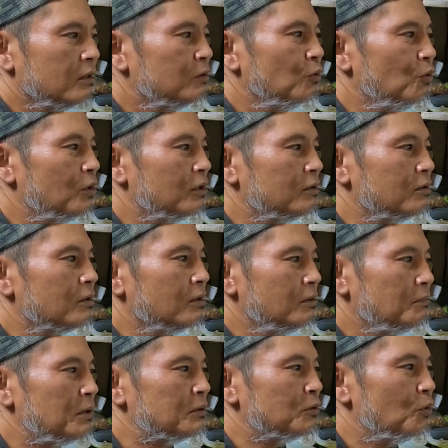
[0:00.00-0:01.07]
動画っていうかね、
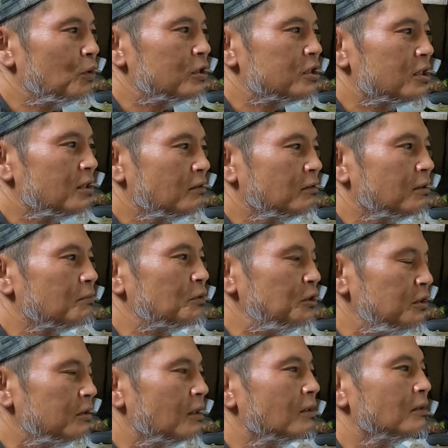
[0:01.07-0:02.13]
まあ動画じゃなくてもい
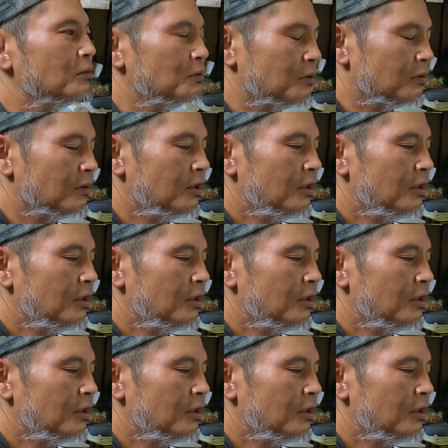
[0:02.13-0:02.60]
いんだけど、